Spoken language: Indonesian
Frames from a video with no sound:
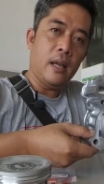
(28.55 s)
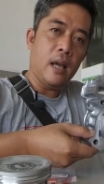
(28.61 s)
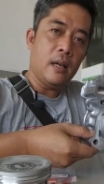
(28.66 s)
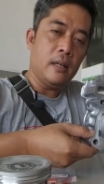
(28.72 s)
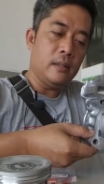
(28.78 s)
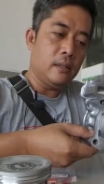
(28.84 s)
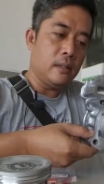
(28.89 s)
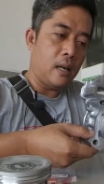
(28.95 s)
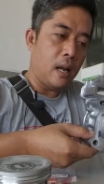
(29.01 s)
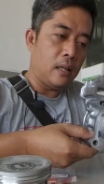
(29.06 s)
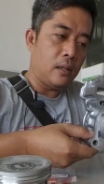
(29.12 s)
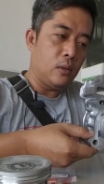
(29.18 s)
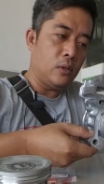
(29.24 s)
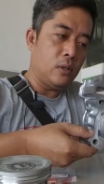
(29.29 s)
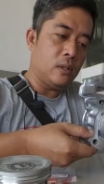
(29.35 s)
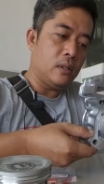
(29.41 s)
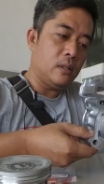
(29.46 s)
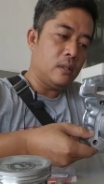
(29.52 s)
yang
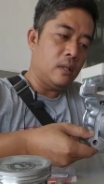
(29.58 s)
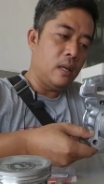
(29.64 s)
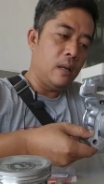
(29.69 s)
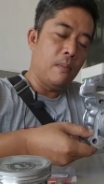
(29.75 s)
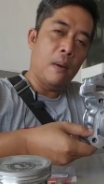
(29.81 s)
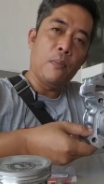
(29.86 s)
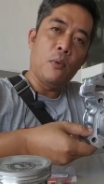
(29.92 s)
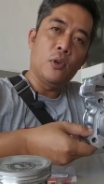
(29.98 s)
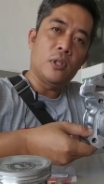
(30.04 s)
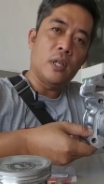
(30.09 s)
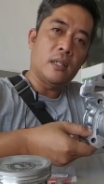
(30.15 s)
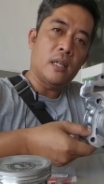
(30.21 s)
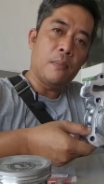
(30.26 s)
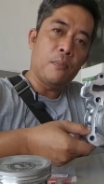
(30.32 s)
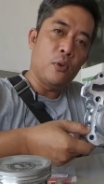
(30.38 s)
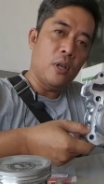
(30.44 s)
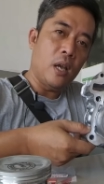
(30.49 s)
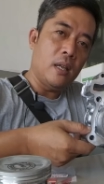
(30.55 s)
150
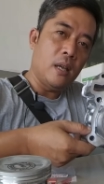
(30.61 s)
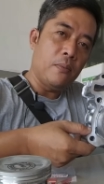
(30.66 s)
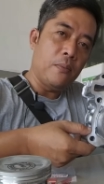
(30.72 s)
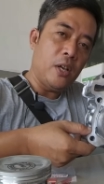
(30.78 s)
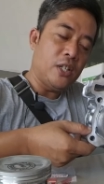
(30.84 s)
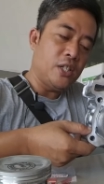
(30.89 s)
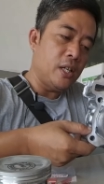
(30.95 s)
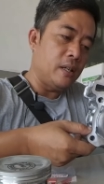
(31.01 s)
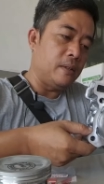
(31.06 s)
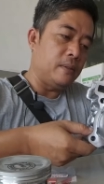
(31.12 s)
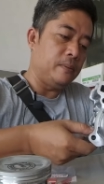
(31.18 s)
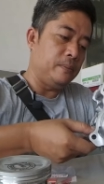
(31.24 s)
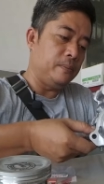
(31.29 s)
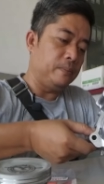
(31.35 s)
cc punyanya Fiction.